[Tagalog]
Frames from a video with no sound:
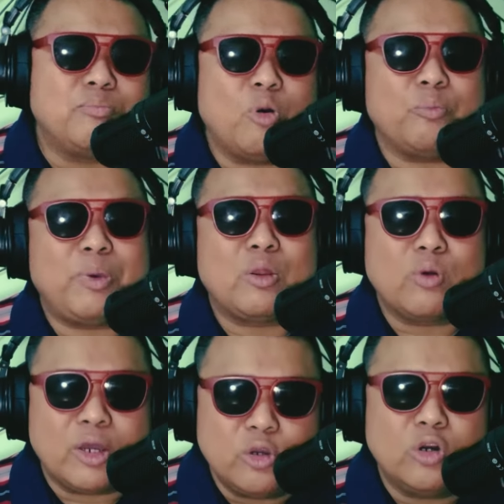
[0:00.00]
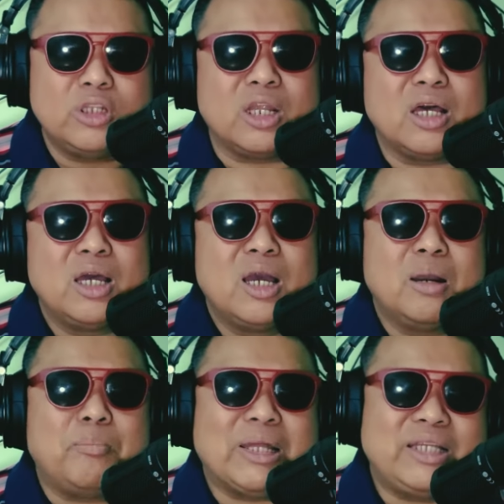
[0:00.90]
po pero ngayon
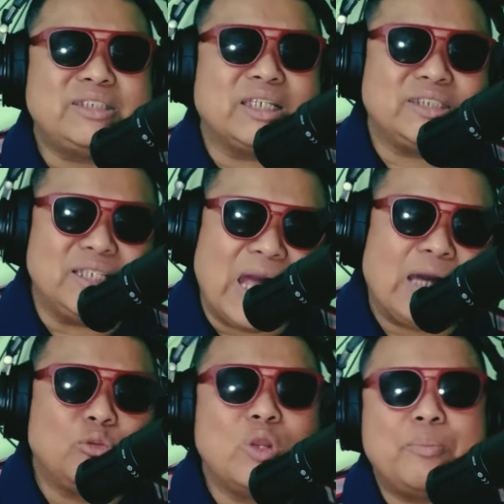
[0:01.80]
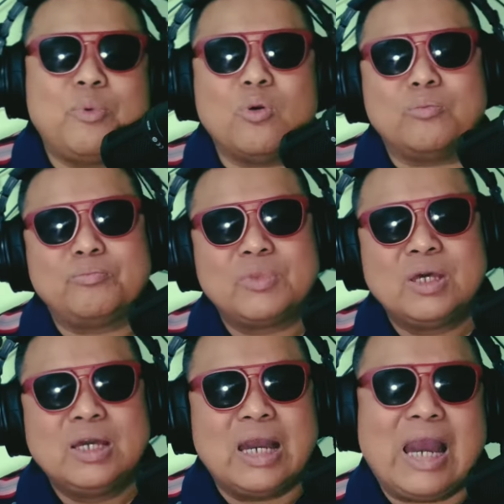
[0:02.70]
pati sa Senado na po.
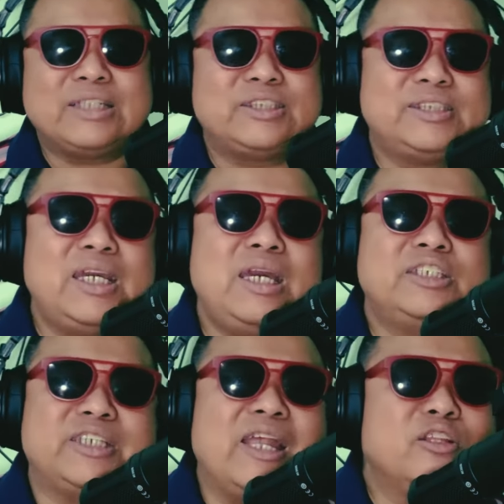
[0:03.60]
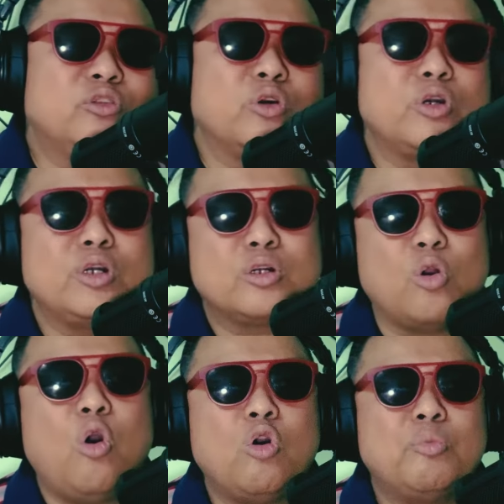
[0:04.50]
At si Senator
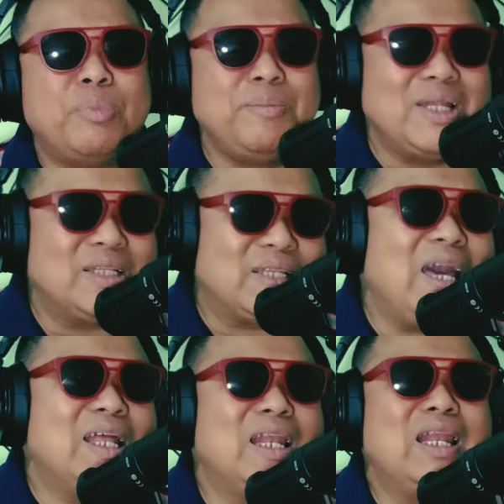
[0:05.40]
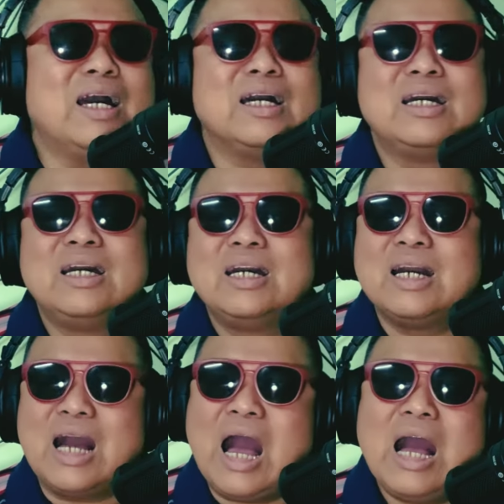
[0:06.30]
Coco Pimentel
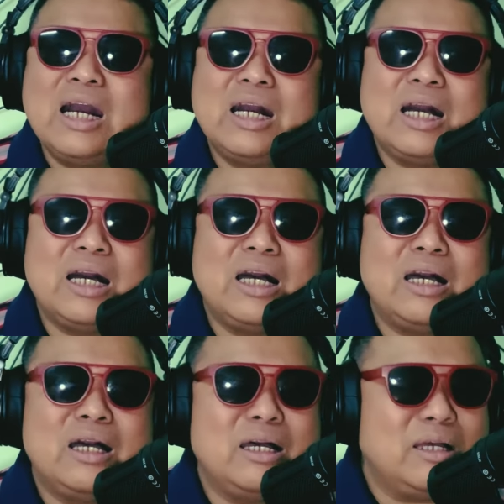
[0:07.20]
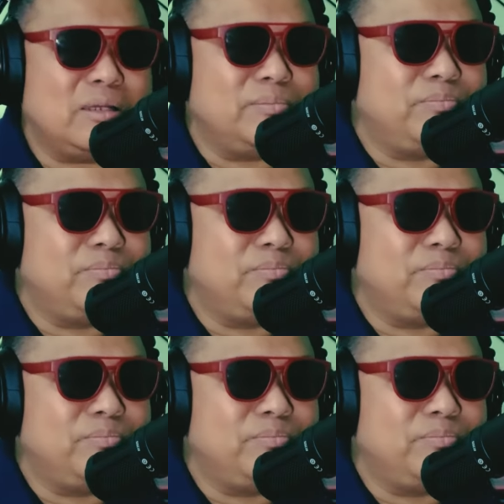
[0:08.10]
ang uh,